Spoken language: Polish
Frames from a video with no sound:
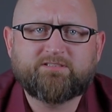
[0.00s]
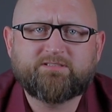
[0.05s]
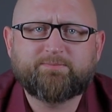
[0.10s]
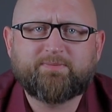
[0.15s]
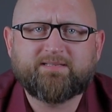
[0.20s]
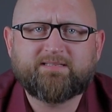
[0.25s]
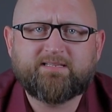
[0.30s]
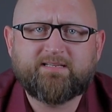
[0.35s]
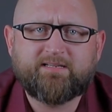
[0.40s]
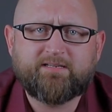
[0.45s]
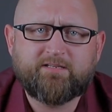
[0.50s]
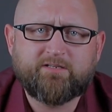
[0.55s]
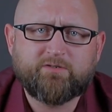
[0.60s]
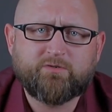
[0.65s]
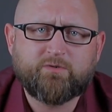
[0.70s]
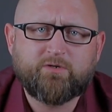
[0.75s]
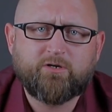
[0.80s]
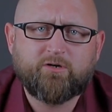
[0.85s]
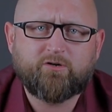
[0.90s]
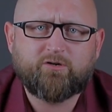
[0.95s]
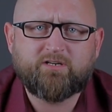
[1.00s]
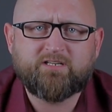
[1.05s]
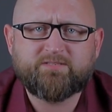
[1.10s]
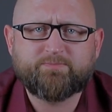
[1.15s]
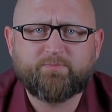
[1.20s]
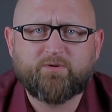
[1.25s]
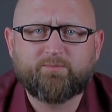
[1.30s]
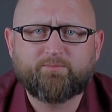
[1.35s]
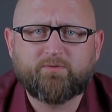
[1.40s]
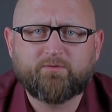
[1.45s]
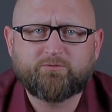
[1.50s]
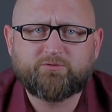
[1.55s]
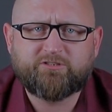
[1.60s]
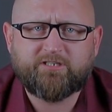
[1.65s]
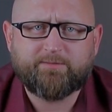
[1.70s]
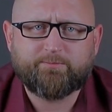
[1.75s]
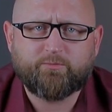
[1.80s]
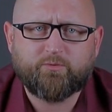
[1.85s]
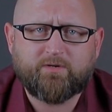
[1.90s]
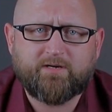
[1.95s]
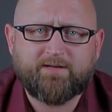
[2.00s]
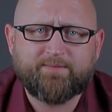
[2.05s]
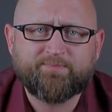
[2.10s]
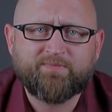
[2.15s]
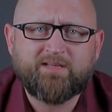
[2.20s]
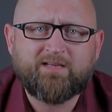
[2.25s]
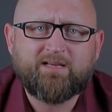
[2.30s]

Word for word: z baterią oraz pompą ciepła,